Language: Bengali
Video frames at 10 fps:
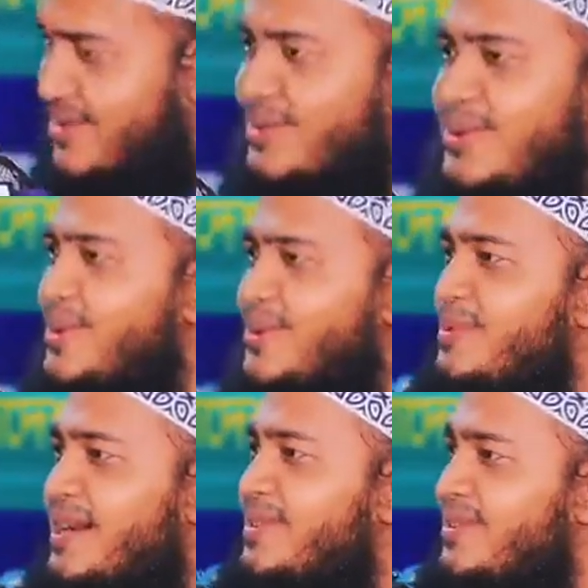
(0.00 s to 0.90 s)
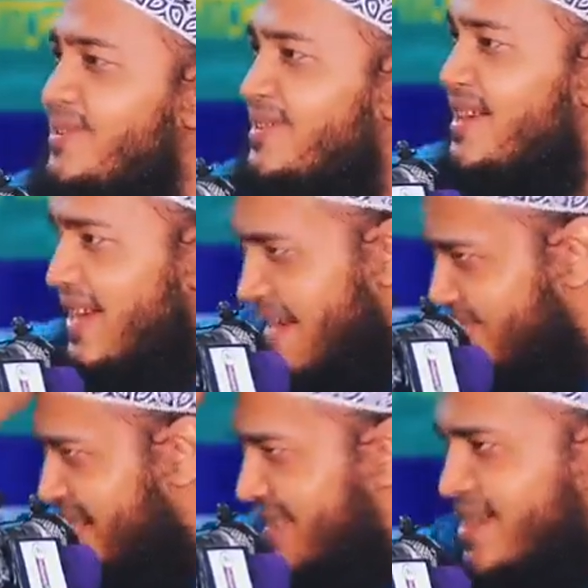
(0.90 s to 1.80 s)
এ হাঁটুর কত ভাগ্য
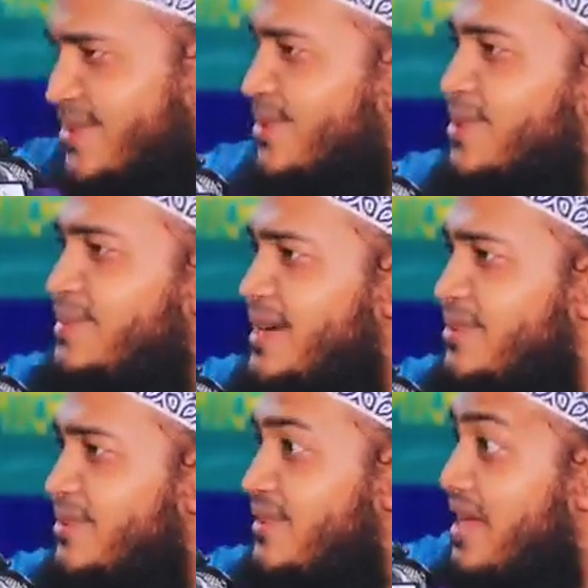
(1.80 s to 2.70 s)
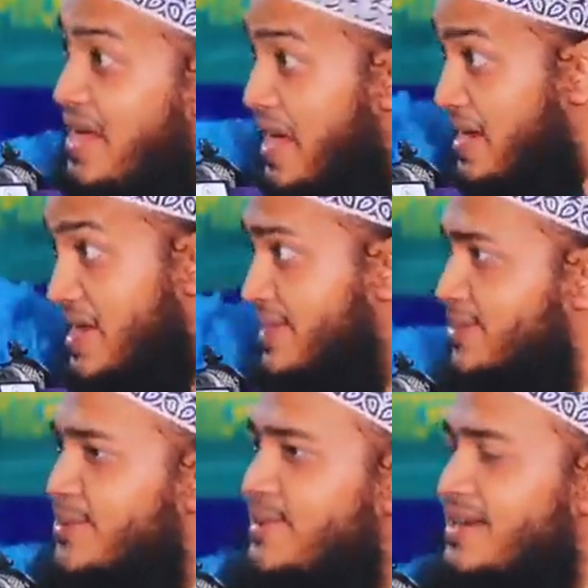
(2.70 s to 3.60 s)
এ মাতার কত ভাগ্য
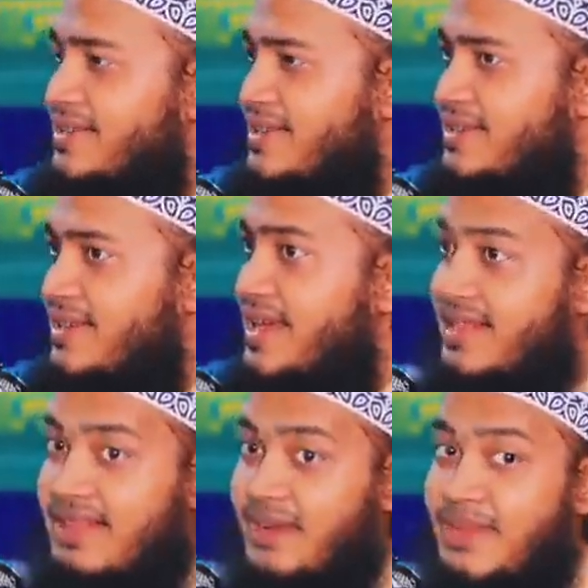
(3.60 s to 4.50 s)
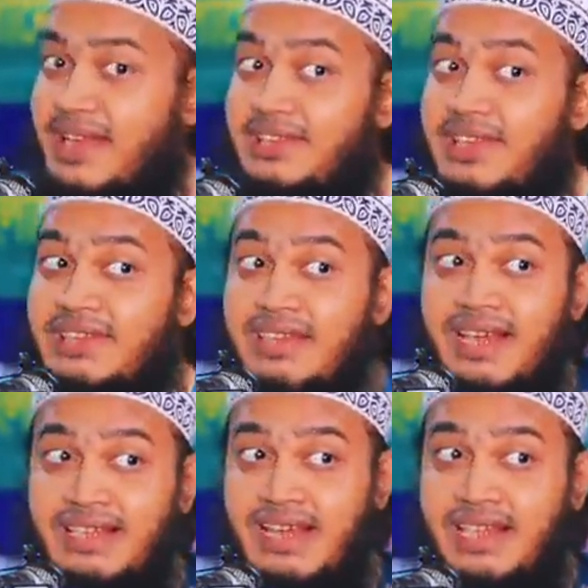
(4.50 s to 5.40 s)
আল্লাহর দরবারে যাচ্ছি তার মানে
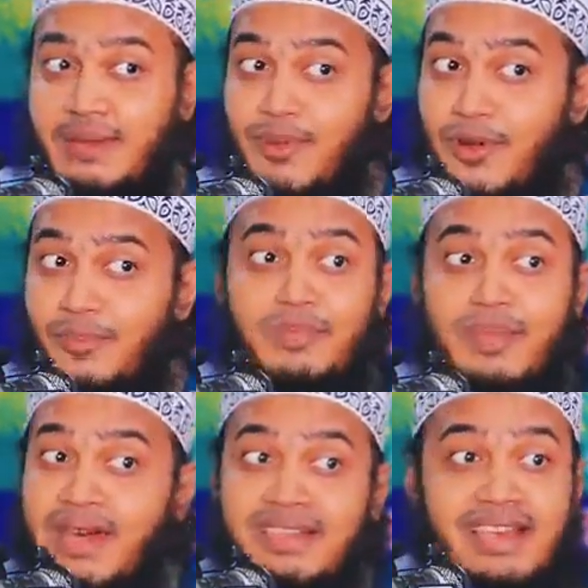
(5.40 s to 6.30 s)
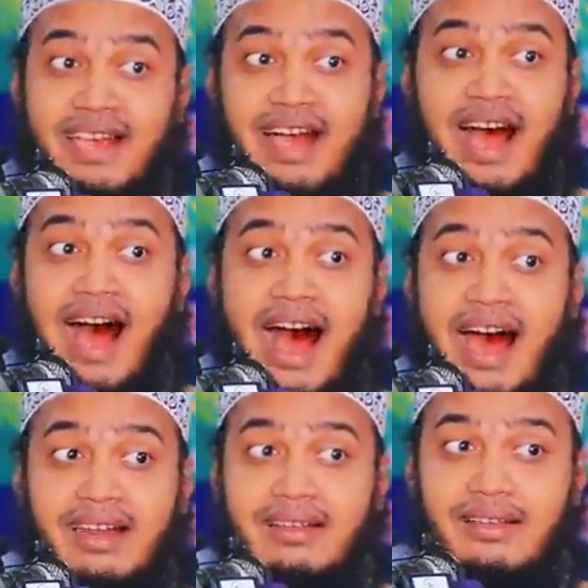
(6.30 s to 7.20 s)
সিজদার চাইতে বড় প্রেমের জায়গা
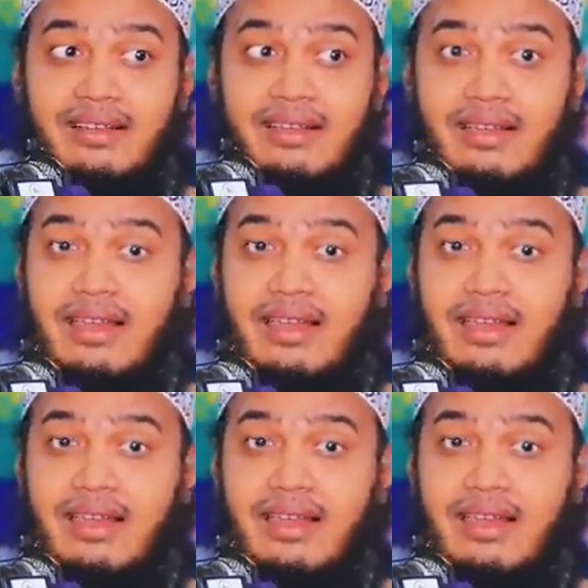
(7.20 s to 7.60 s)
আর